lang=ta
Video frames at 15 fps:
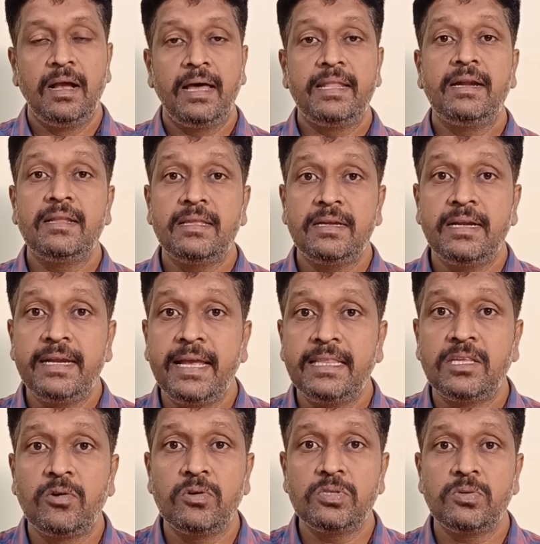அதனால தான் நான்
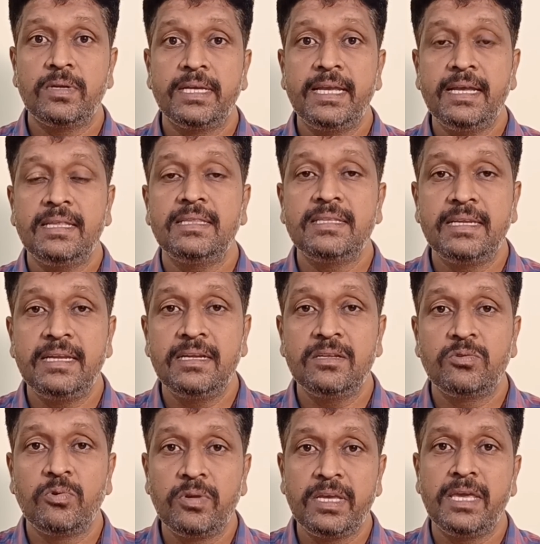நேற்று கூட சொன்னேன் ஏன்
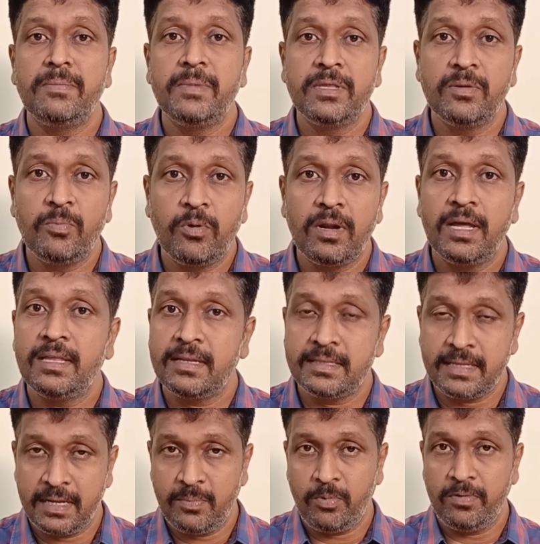திடீர்னு துருக்கி மீதும் பொருளாதார
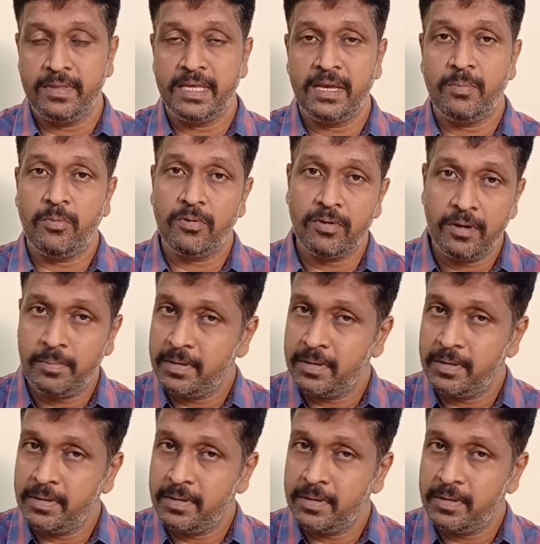தடை விதிக்க போகிறோம்